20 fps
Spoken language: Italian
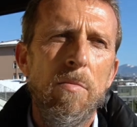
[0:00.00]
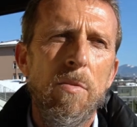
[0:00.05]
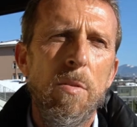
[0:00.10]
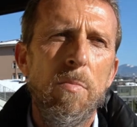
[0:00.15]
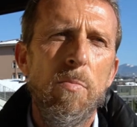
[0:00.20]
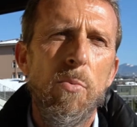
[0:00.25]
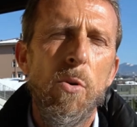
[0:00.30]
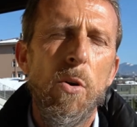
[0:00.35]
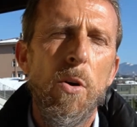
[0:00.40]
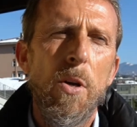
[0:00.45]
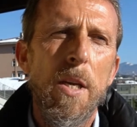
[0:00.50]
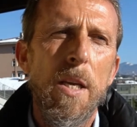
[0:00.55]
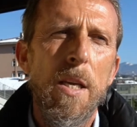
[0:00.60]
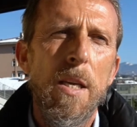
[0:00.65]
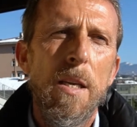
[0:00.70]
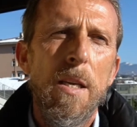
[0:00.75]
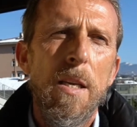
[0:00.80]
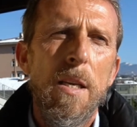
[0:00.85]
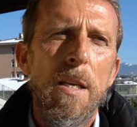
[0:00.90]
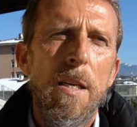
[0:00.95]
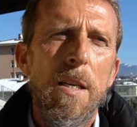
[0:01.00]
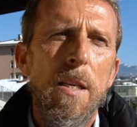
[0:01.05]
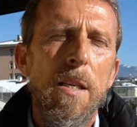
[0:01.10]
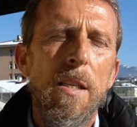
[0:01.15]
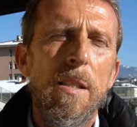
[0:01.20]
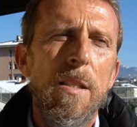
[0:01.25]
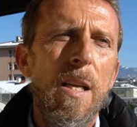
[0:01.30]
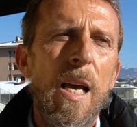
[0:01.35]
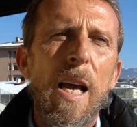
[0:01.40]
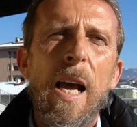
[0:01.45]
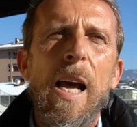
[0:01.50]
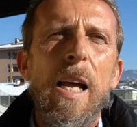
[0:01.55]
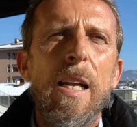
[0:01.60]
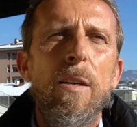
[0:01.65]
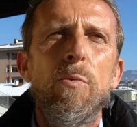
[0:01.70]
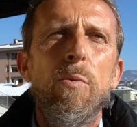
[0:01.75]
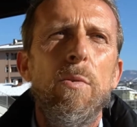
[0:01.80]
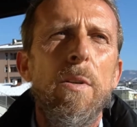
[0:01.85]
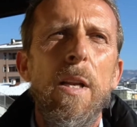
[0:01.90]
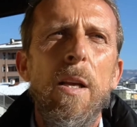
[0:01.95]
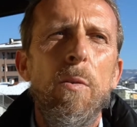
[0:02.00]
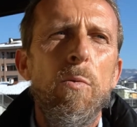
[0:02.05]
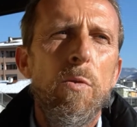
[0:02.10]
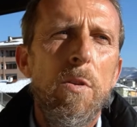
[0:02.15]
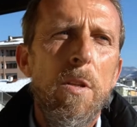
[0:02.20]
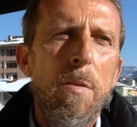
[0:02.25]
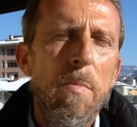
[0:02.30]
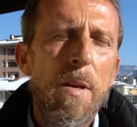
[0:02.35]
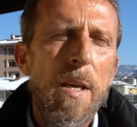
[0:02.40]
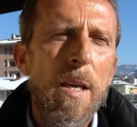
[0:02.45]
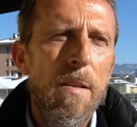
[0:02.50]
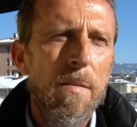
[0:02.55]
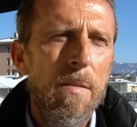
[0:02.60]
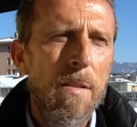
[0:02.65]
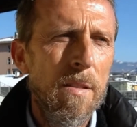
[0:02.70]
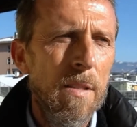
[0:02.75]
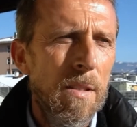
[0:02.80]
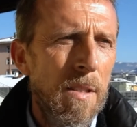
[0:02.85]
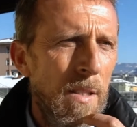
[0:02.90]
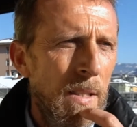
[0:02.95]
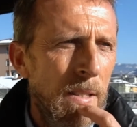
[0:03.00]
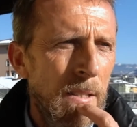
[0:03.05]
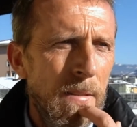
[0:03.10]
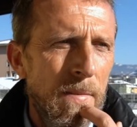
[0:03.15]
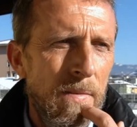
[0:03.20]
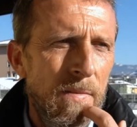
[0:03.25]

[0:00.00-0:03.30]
ti puoi, eh, alle ultime eh,